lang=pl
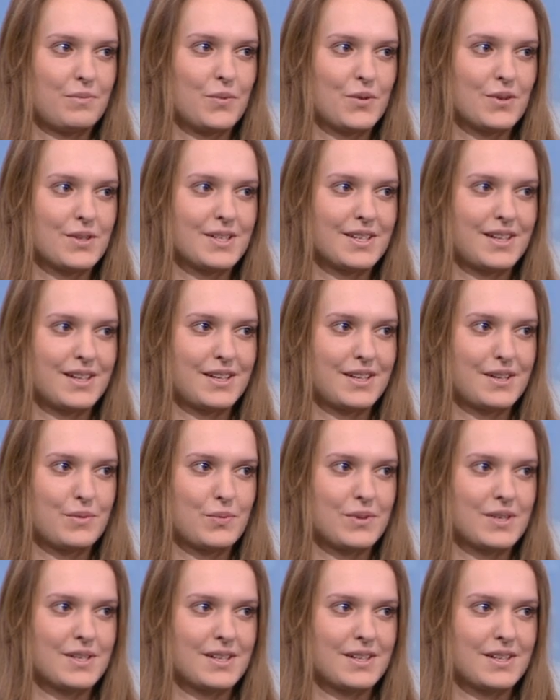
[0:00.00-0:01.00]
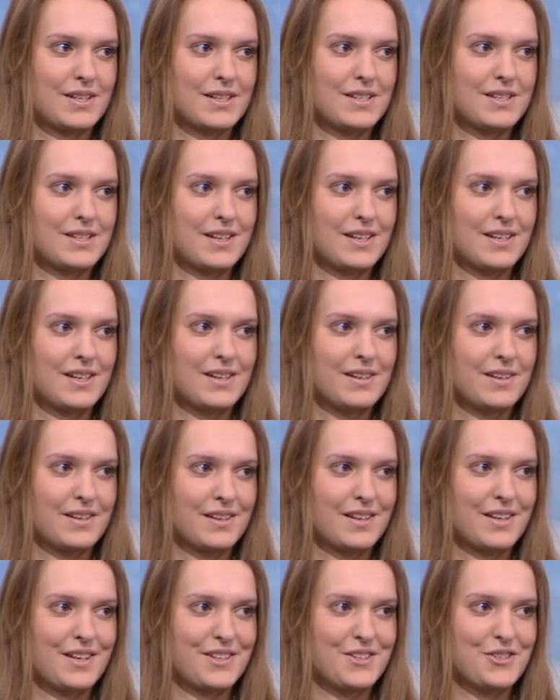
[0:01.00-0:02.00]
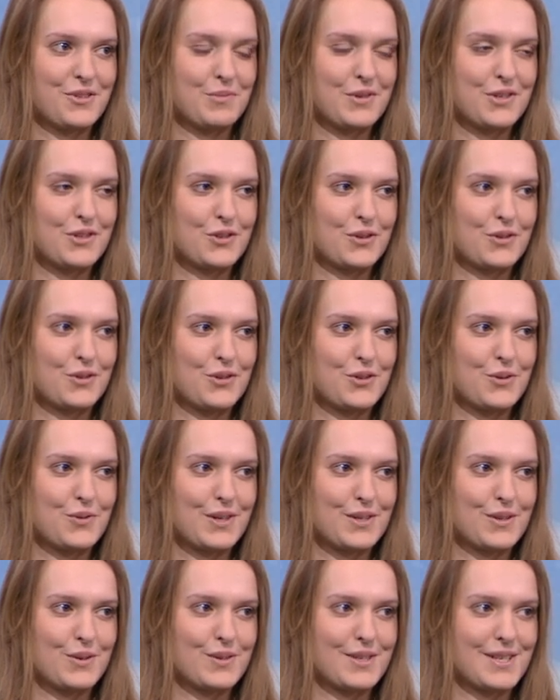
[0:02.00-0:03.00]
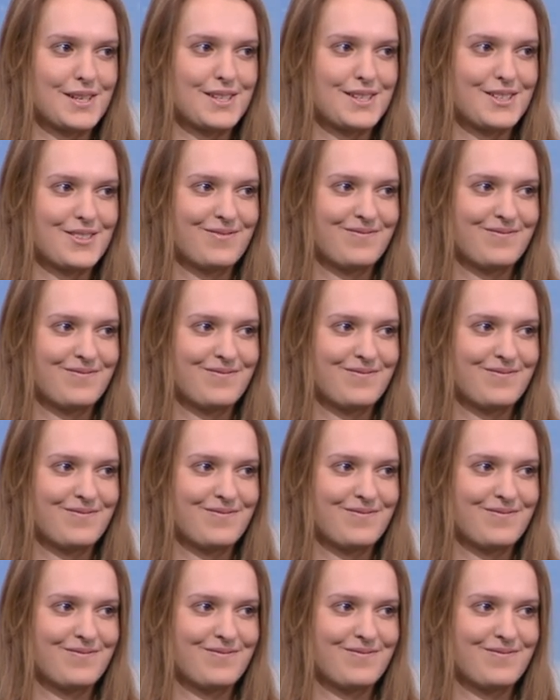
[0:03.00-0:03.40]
polska reprezentacja kiedyś będzie odnosiła sukcesy.